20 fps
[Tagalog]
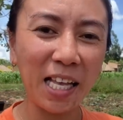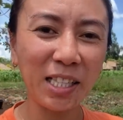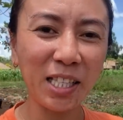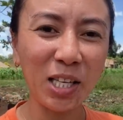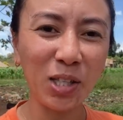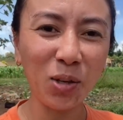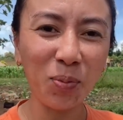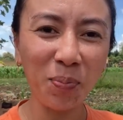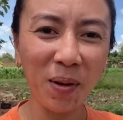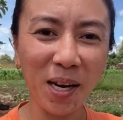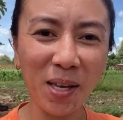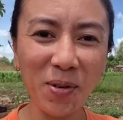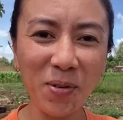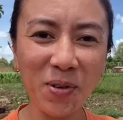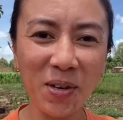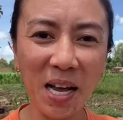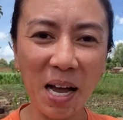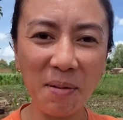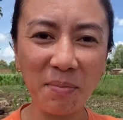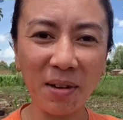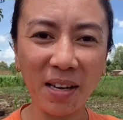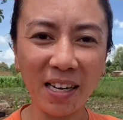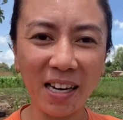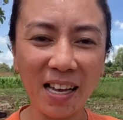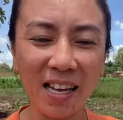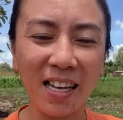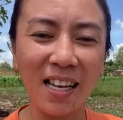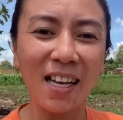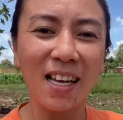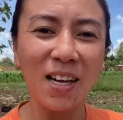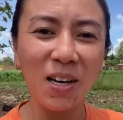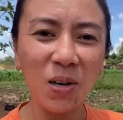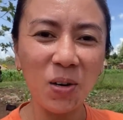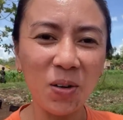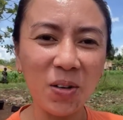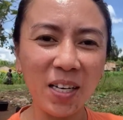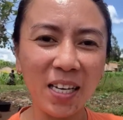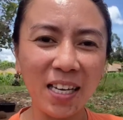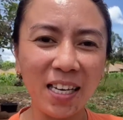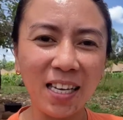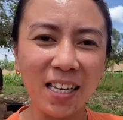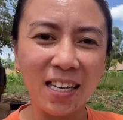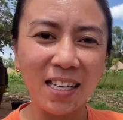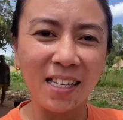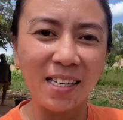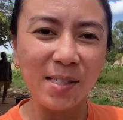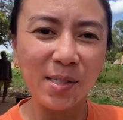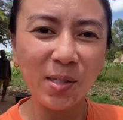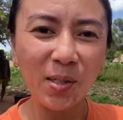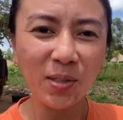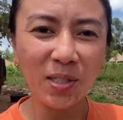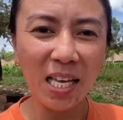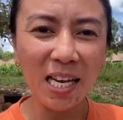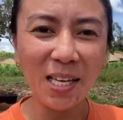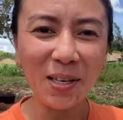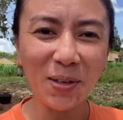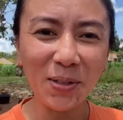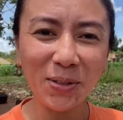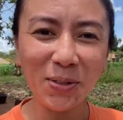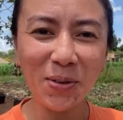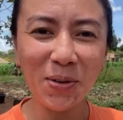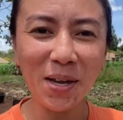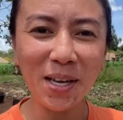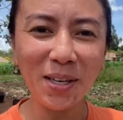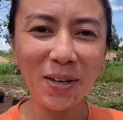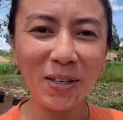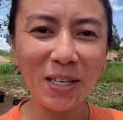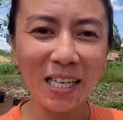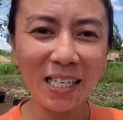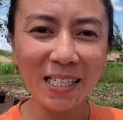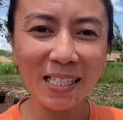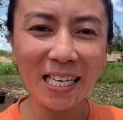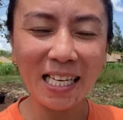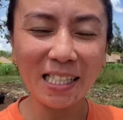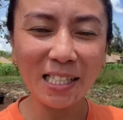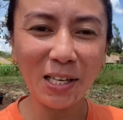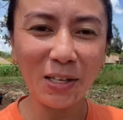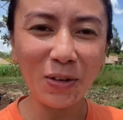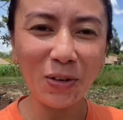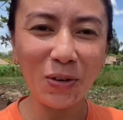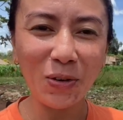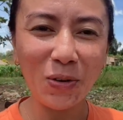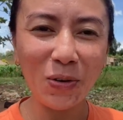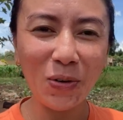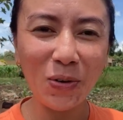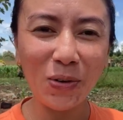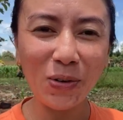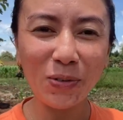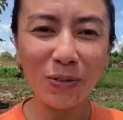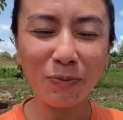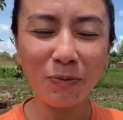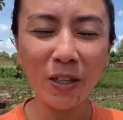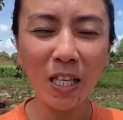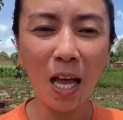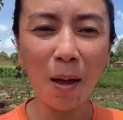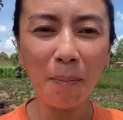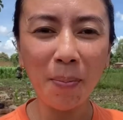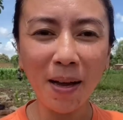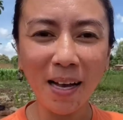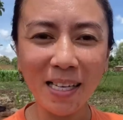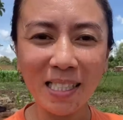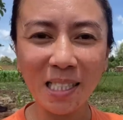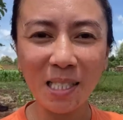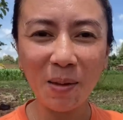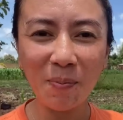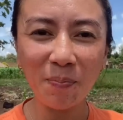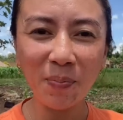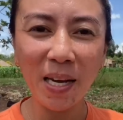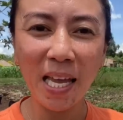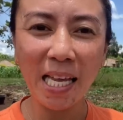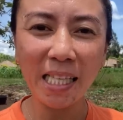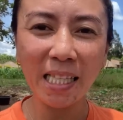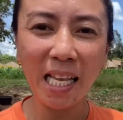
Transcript: Andito pala yung camera. Okay, so sa likod ko ngayon, nakikita nyo yung napakasimple at